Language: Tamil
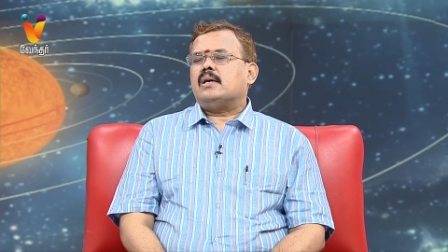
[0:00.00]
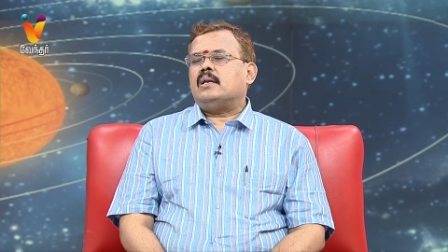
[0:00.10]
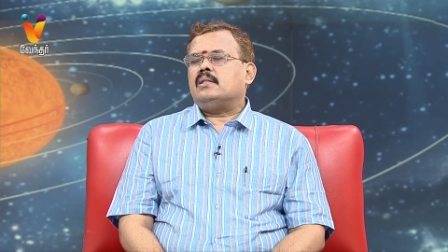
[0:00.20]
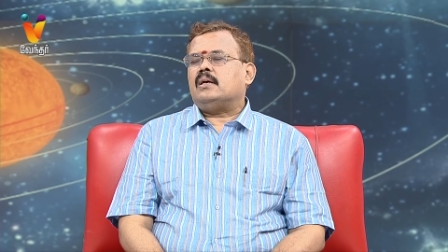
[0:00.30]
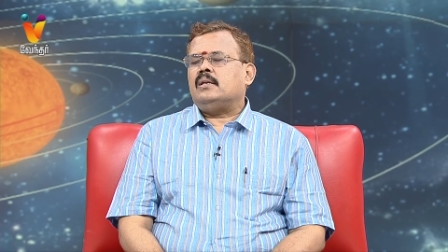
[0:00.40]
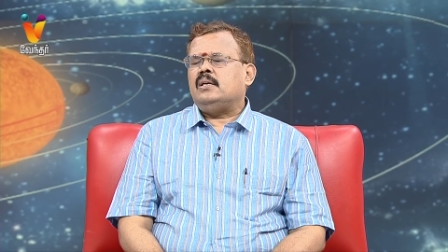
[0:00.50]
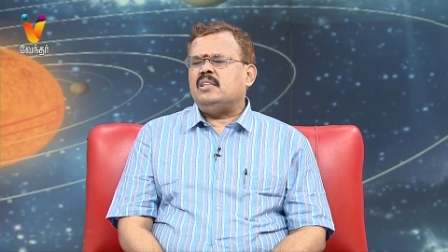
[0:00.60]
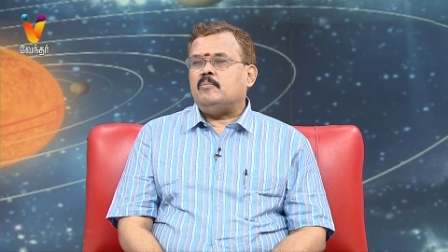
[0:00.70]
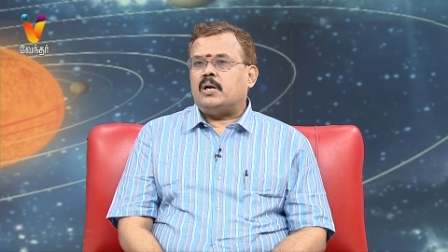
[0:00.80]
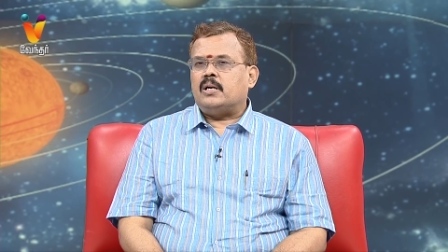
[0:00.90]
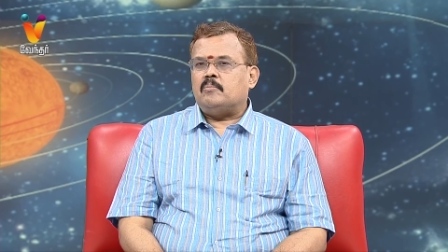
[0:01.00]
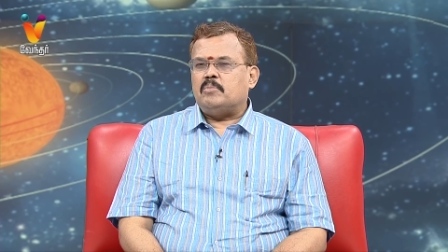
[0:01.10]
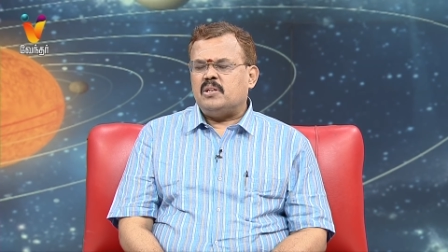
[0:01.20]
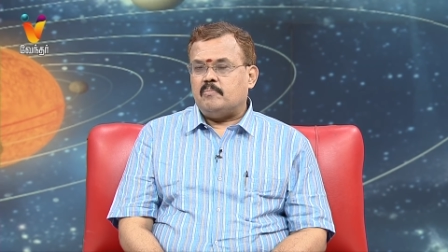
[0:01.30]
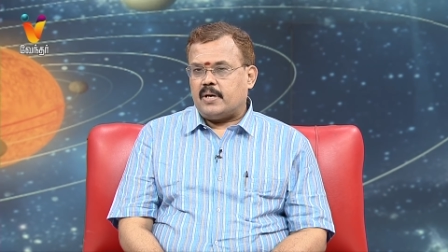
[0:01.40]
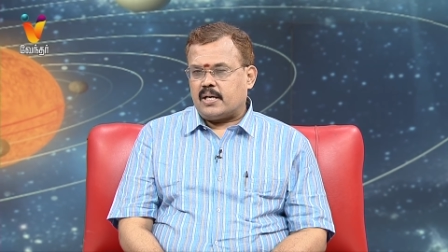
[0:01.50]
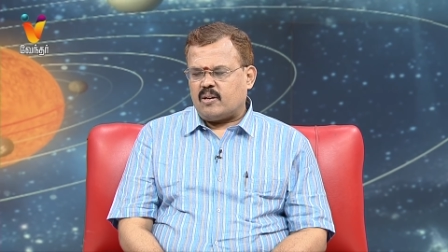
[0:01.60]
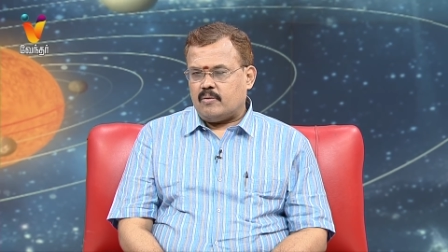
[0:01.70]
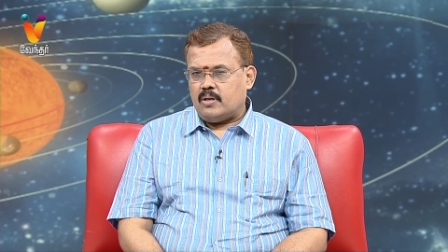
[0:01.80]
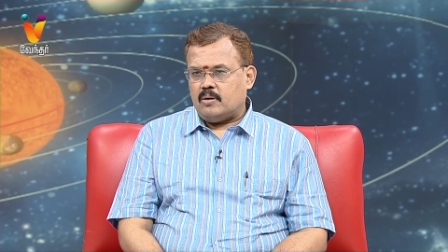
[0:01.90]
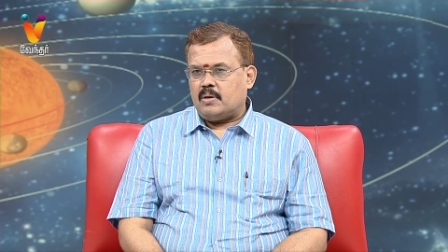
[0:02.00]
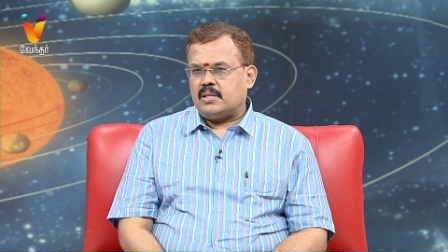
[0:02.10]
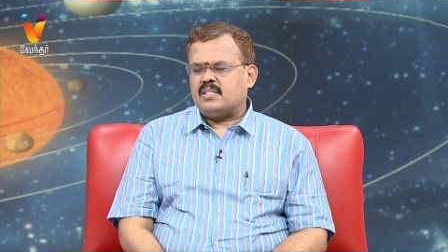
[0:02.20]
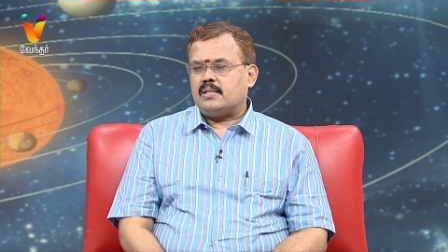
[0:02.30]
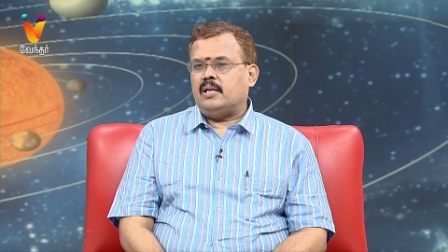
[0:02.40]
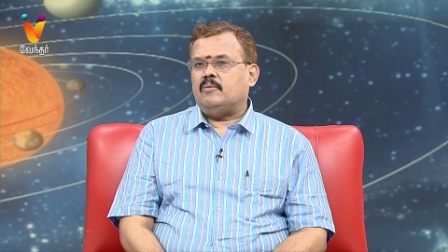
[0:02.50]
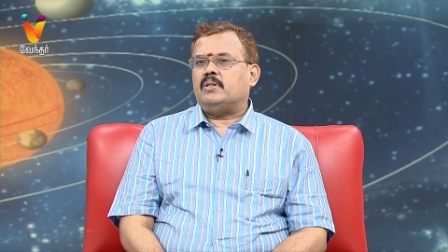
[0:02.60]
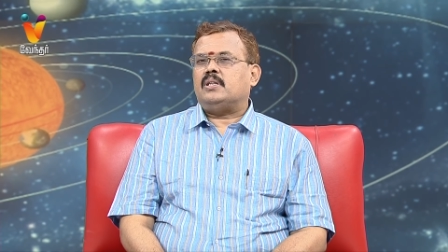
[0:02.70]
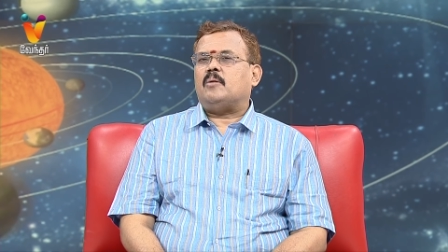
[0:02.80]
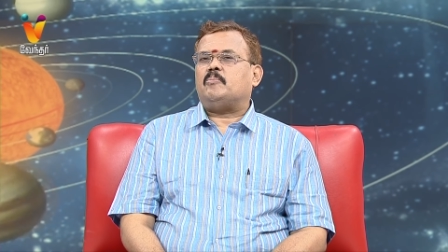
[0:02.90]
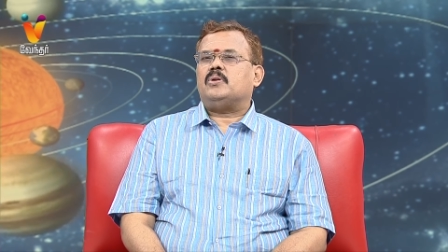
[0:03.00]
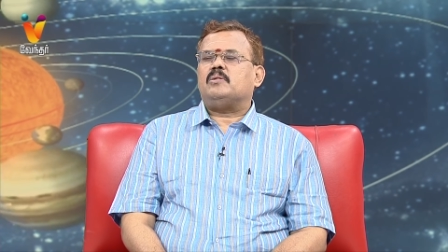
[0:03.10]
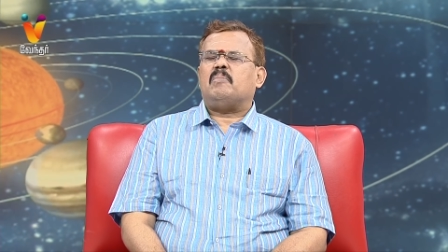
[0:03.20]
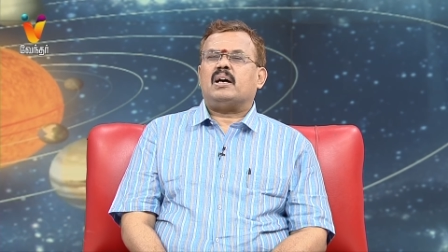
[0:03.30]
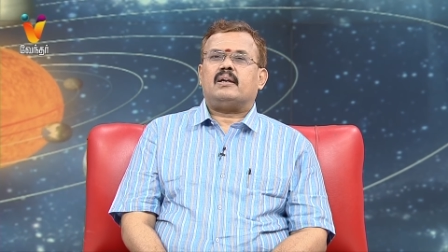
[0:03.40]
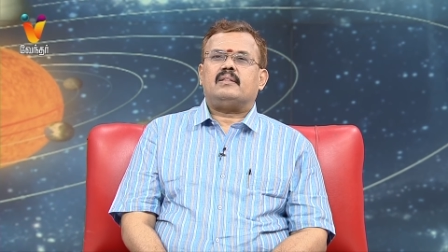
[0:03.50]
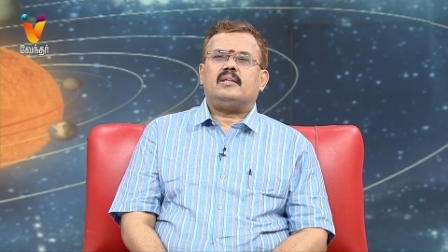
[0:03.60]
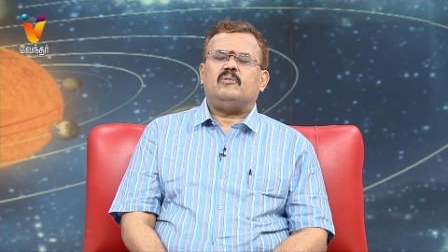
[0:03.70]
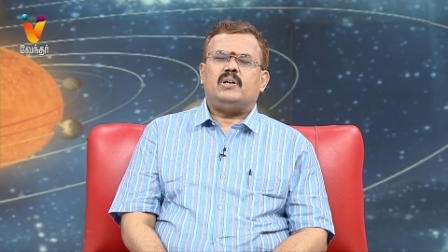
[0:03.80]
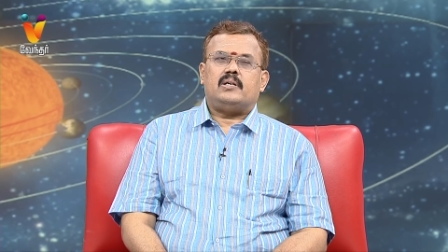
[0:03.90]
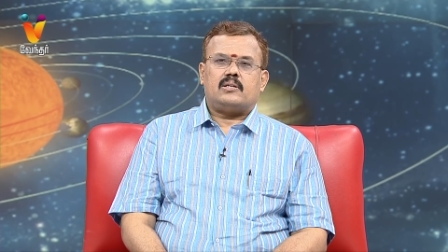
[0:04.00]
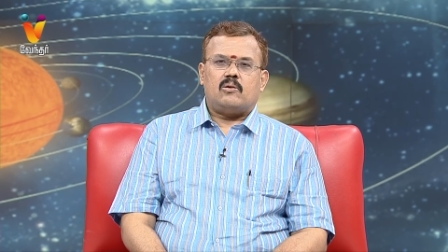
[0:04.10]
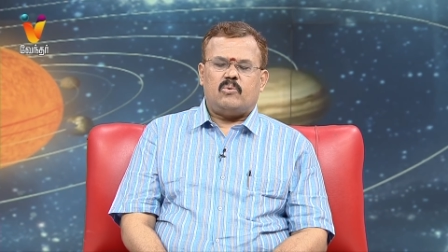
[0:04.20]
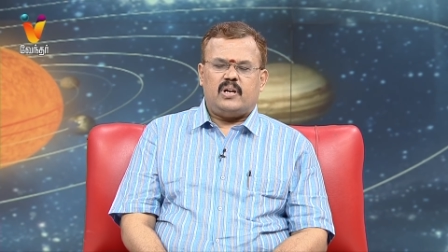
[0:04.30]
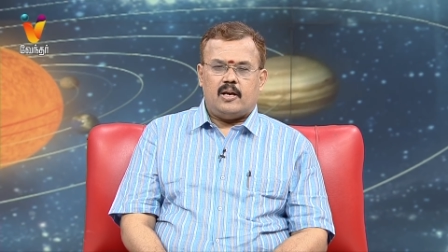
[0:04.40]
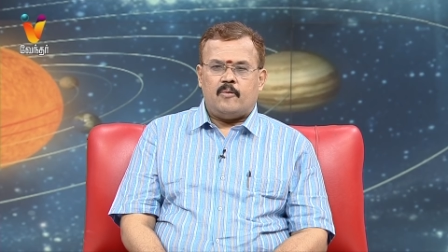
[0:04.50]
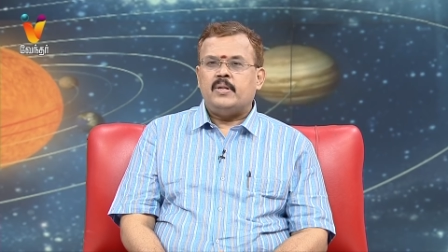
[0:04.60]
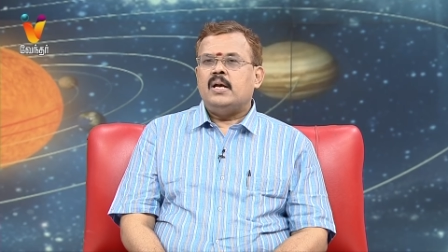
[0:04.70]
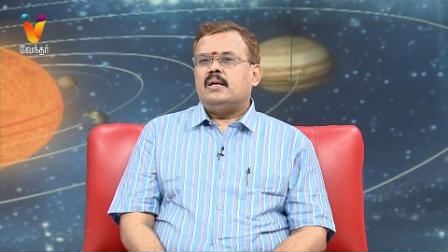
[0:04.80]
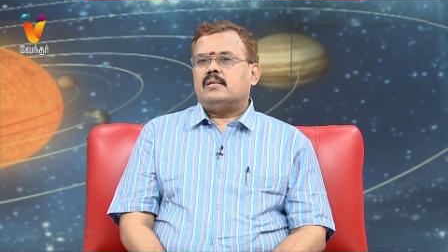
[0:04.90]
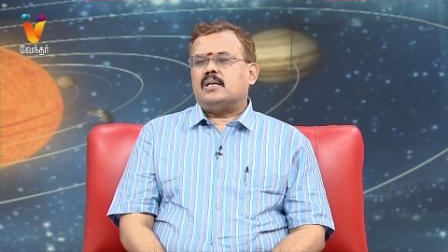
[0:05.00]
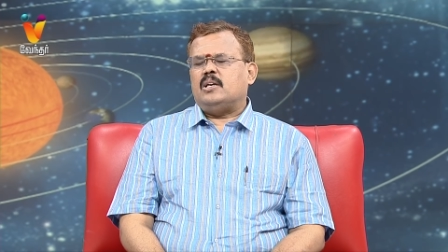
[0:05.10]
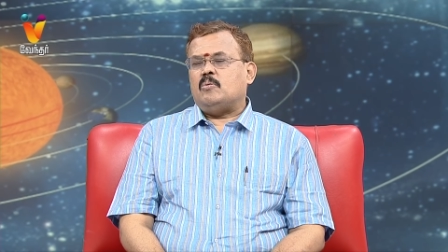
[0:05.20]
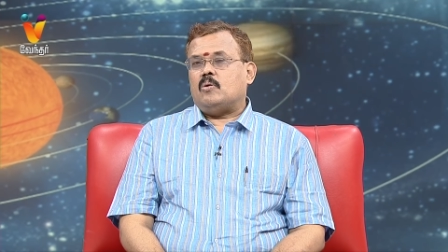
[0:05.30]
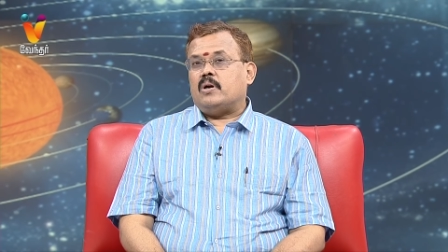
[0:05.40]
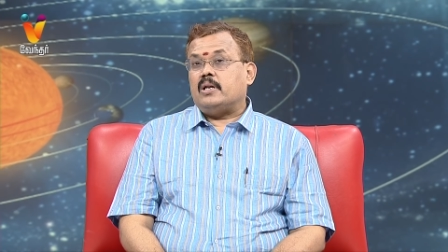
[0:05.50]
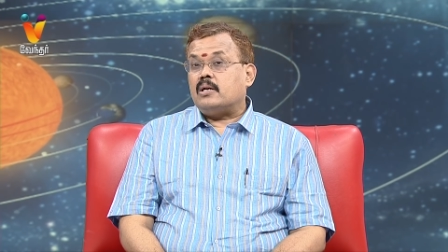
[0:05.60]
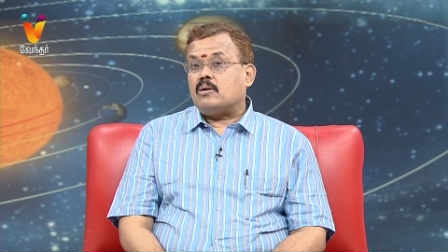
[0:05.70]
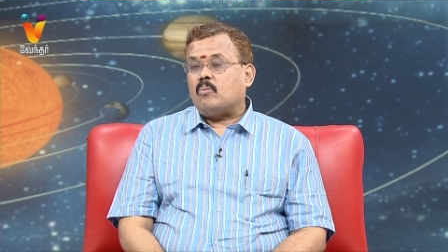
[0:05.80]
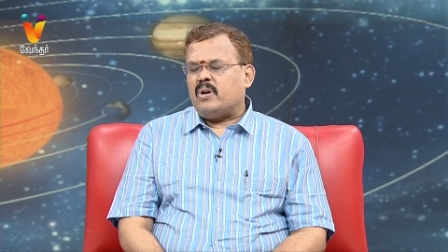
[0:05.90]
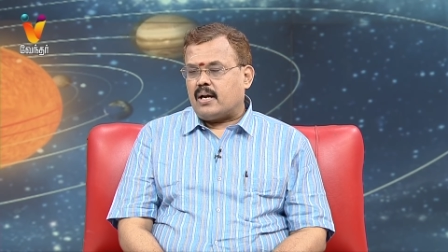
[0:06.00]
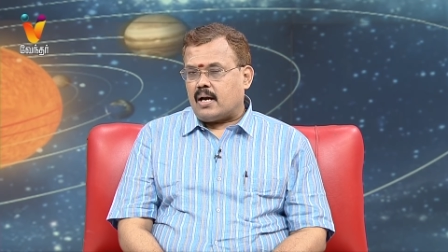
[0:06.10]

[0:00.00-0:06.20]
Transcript: சனிதான் நீதிமான் என்பதையும் பார்க்க வேண்டும் அந்த சனி வந்து அப்பொழுது மகரத்தில் வீட்டிருக்கக்கூடிய சனி பகவான் இருக்கக்கூடிய